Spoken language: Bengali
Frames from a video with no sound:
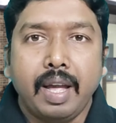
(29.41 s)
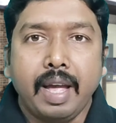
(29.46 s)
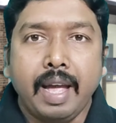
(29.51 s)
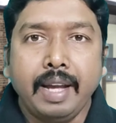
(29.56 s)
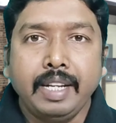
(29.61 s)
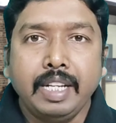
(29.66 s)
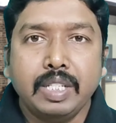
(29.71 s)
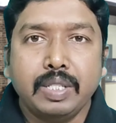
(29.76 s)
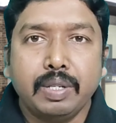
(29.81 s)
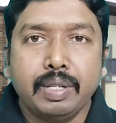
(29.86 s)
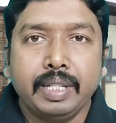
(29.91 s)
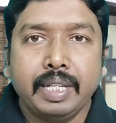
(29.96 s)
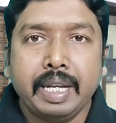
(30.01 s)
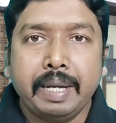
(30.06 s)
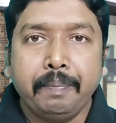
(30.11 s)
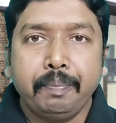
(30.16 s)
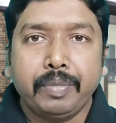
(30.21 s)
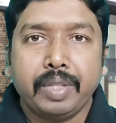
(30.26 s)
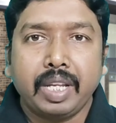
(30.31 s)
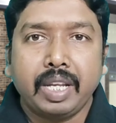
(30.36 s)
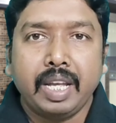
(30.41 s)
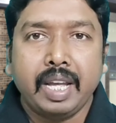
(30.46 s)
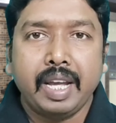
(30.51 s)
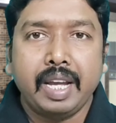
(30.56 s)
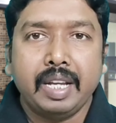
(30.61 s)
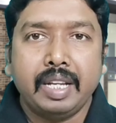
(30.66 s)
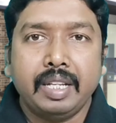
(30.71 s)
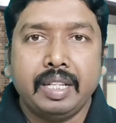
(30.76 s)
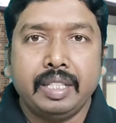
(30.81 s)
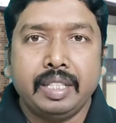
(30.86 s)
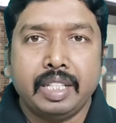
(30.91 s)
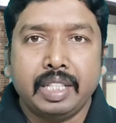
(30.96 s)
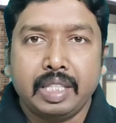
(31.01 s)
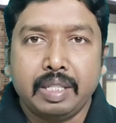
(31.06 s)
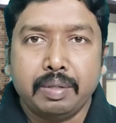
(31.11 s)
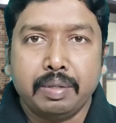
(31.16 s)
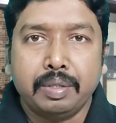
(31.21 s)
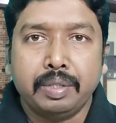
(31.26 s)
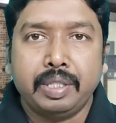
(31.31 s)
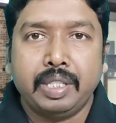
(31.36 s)
একই সঙ্গে এই
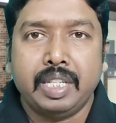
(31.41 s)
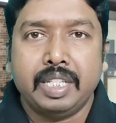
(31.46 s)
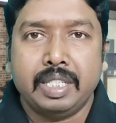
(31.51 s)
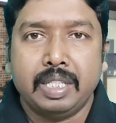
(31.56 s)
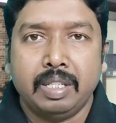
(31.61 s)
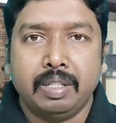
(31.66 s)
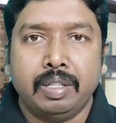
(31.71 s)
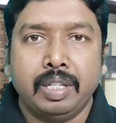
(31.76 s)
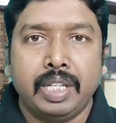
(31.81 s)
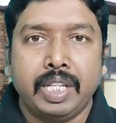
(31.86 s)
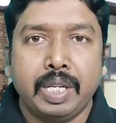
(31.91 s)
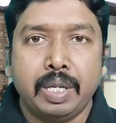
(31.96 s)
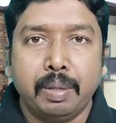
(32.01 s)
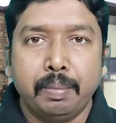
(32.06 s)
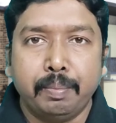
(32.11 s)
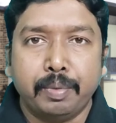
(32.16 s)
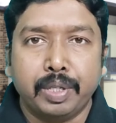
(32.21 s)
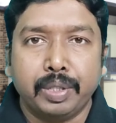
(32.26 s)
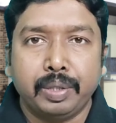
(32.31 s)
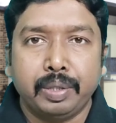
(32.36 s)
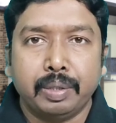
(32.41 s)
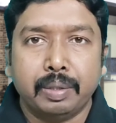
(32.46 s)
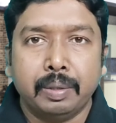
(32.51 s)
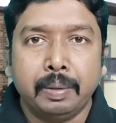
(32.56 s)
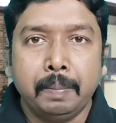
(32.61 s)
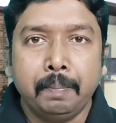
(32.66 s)
দ্বিতীয় থিসলনিকীয় পত্র